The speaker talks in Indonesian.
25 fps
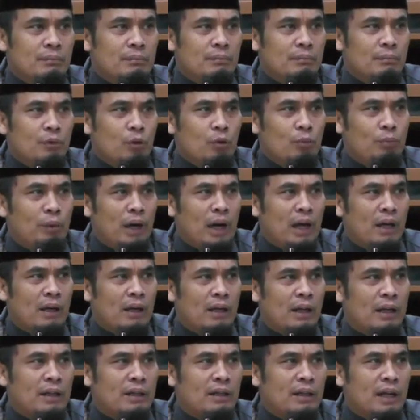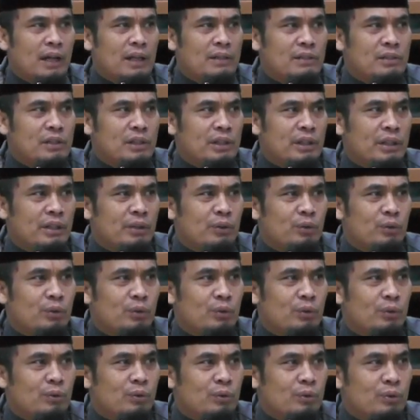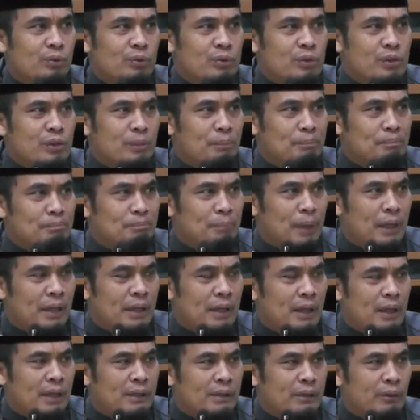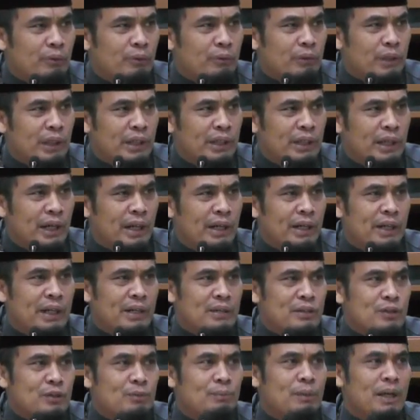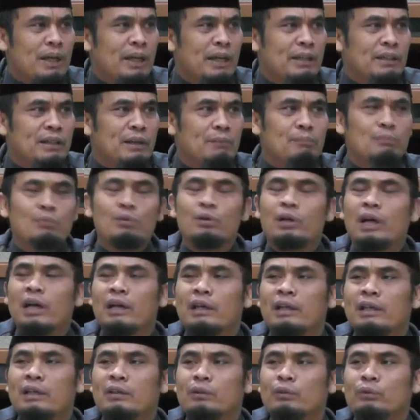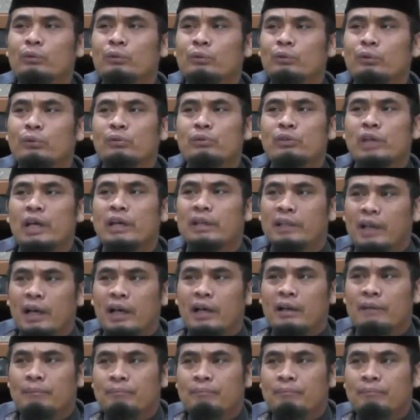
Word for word: mau berangkat ngaji itu sempat atau tidak dan sebagainya. Bukan itu urusannya.